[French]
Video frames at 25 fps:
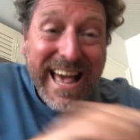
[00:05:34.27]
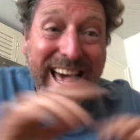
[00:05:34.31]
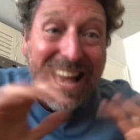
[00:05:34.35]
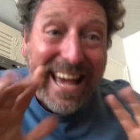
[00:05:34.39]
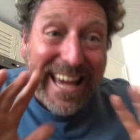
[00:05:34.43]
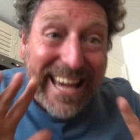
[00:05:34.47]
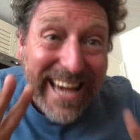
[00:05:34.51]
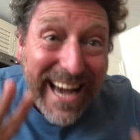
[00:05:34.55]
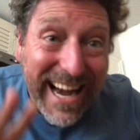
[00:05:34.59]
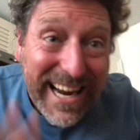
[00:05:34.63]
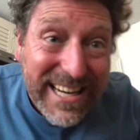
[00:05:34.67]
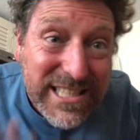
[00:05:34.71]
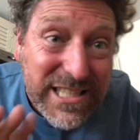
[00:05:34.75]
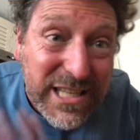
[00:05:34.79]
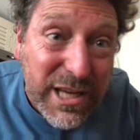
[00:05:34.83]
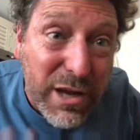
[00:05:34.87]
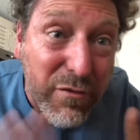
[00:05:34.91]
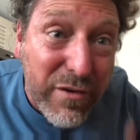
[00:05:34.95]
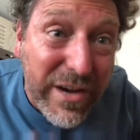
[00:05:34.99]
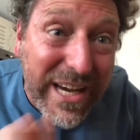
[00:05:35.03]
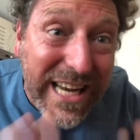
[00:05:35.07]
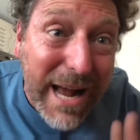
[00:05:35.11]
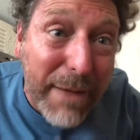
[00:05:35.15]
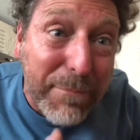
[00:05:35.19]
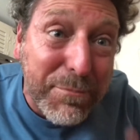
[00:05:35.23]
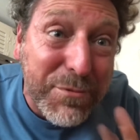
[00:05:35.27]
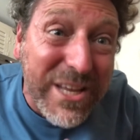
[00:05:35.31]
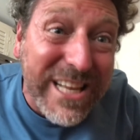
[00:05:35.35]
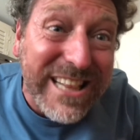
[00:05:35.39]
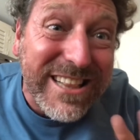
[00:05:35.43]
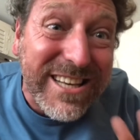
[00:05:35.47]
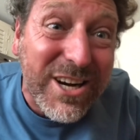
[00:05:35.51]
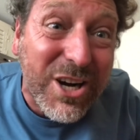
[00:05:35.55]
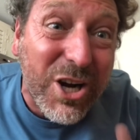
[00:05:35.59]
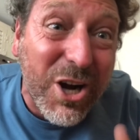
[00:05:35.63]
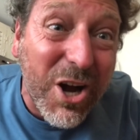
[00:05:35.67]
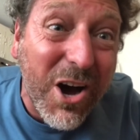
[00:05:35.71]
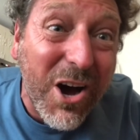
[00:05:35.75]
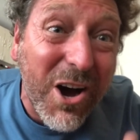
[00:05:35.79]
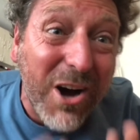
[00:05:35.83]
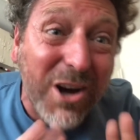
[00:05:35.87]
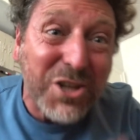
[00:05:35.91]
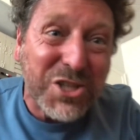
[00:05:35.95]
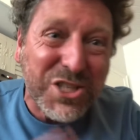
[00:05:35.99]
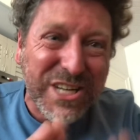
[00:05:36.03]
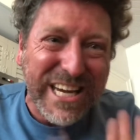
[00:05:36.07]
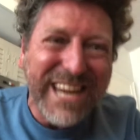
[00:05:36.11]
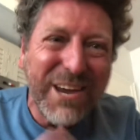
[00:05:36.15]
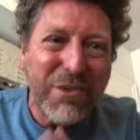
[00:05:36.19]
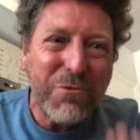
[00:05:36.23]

et activer la petite cloche.